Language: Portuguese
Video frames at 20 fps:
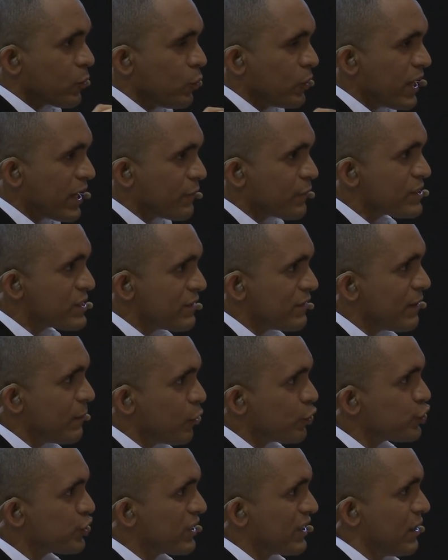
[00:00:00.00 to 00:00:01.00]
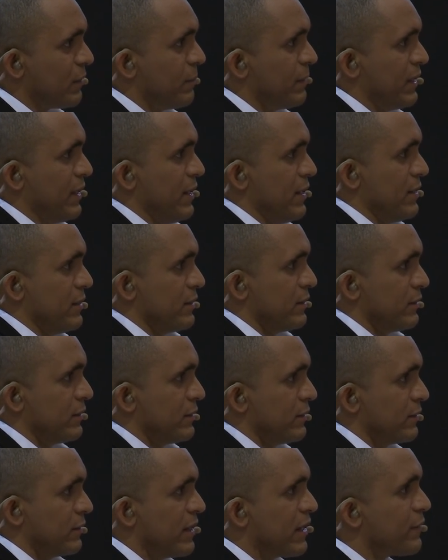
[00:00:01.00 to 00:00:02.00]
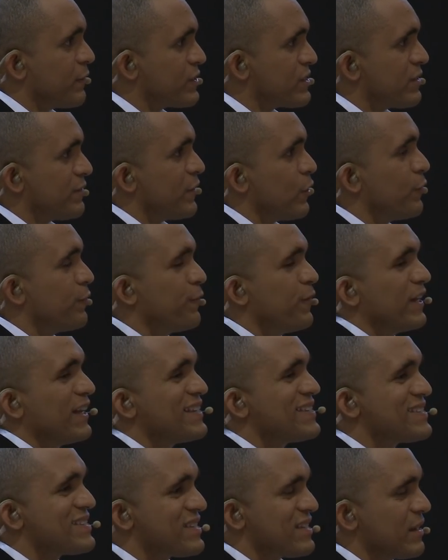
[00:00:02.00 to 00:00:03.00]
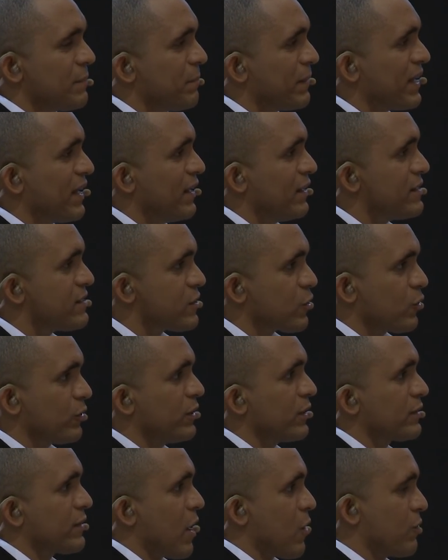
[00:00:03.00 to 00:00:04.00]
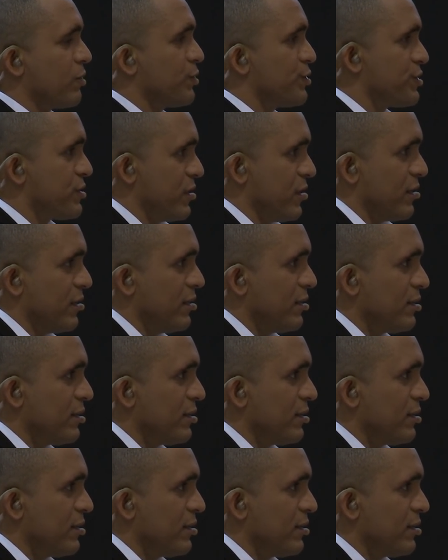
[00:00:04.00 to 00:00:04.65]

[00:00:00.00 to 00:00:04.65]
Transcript: que, que você vai mostrar para ele? O que, que você vai oferecer para ele se conectar com você?